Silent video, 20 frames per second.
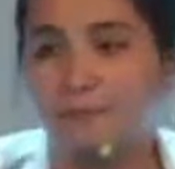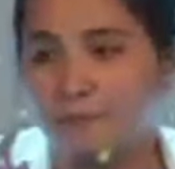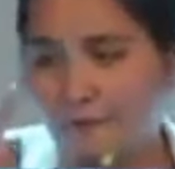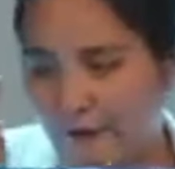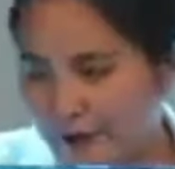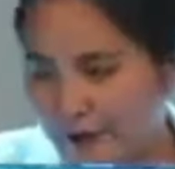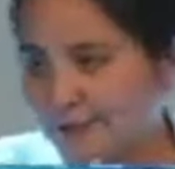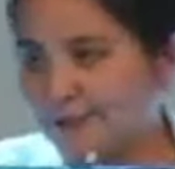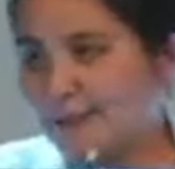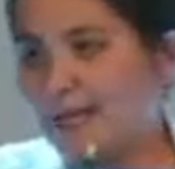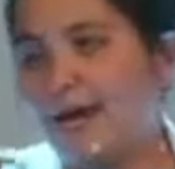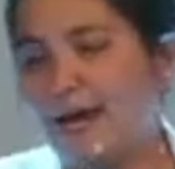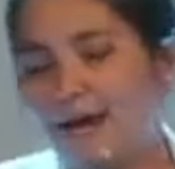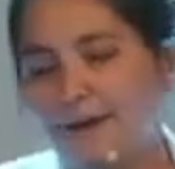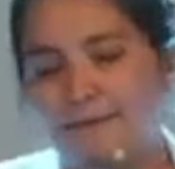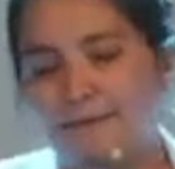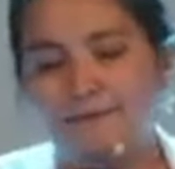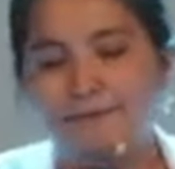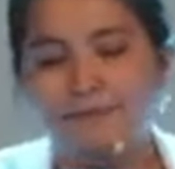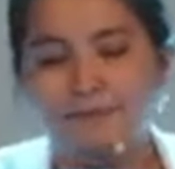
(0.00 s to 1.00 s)
Verse 10.
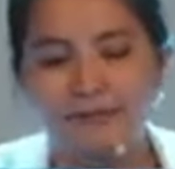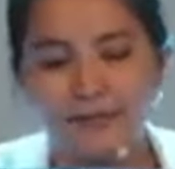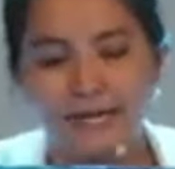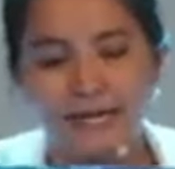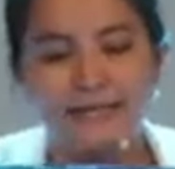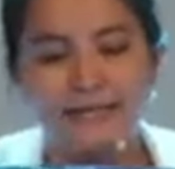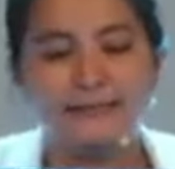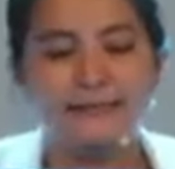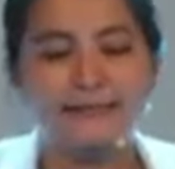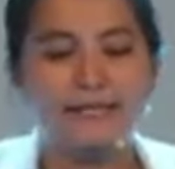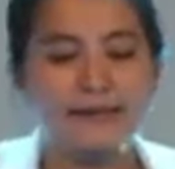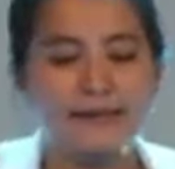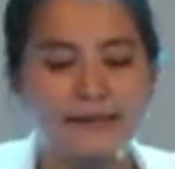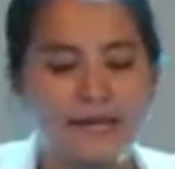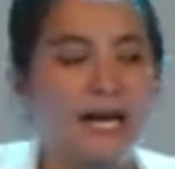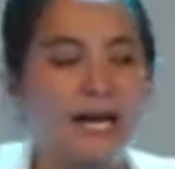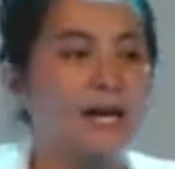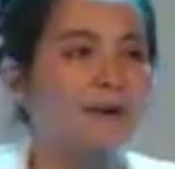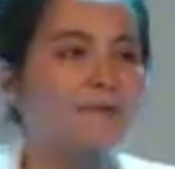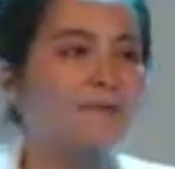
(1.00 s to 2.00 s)
The
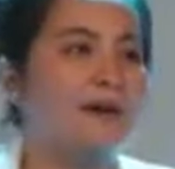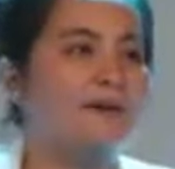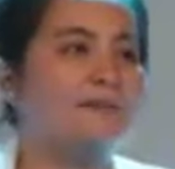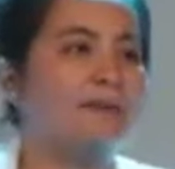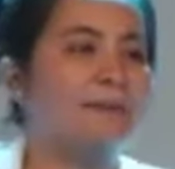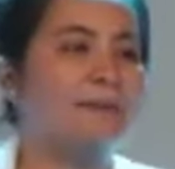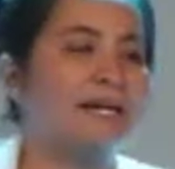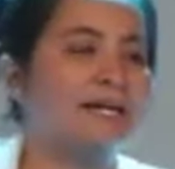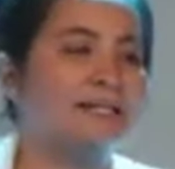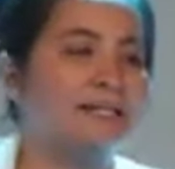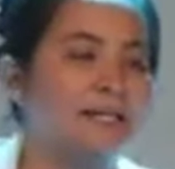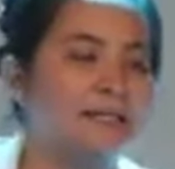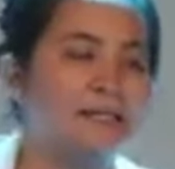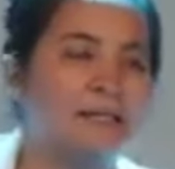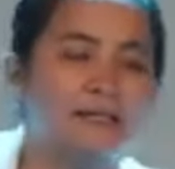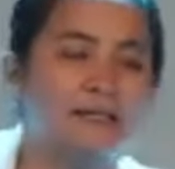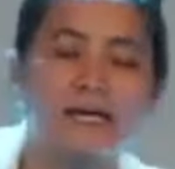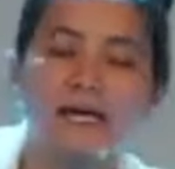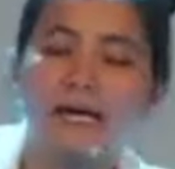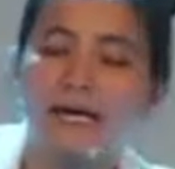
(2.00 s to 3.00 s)
thief, everybody say
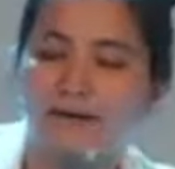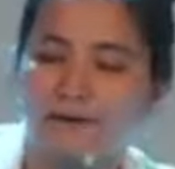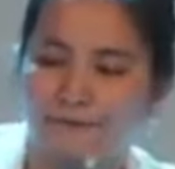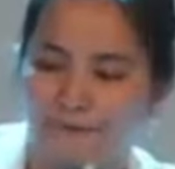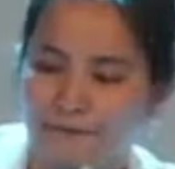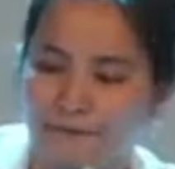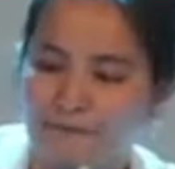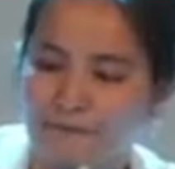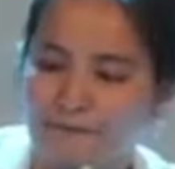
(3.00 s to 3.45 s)
the thief